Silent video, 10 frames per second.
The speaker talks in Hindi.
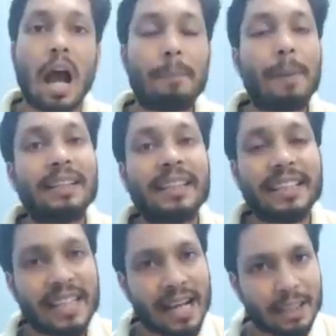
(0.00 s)
अब बात है
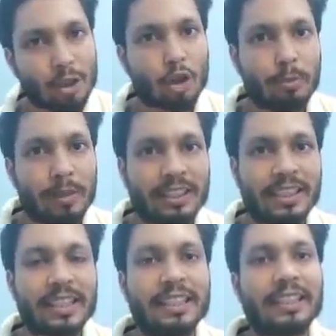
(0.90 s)
कि क्या क्या डॉक्यूमेंट्स
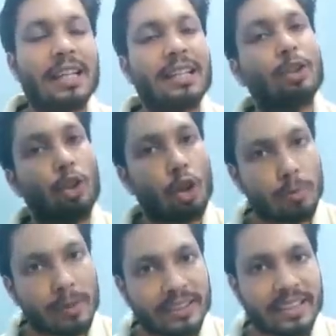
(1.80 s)
लेकर के जाना है तो
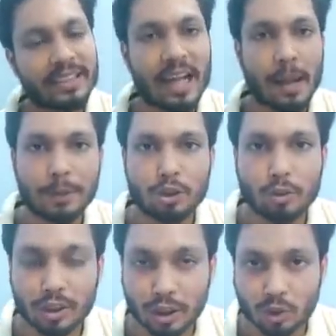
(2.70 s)
डॉक्यूमेंट्स के लिए आप
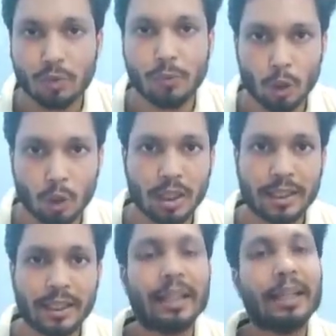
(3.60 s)
इंस्ट्रक्शन को फॉलो
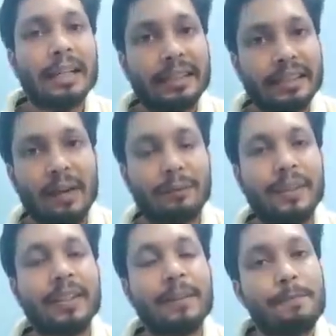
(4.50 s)
करें या
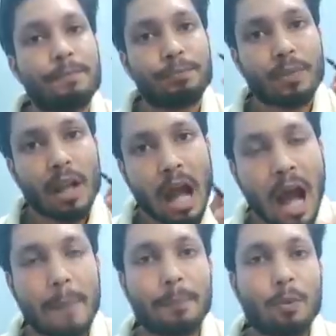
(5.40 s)
फिर
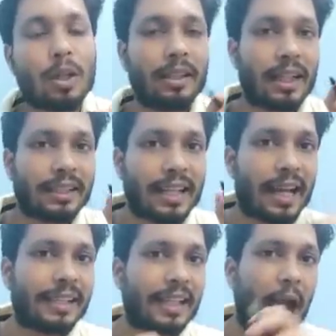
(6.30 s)
आपको करना क्या
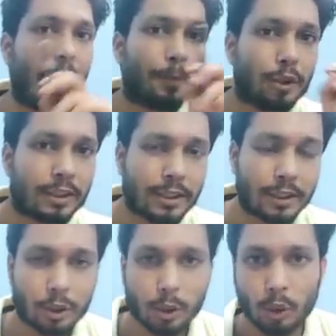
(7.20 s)
है कि आपको जिस
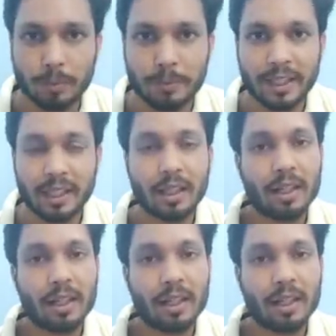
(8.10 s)
इंस्टीट्यूट में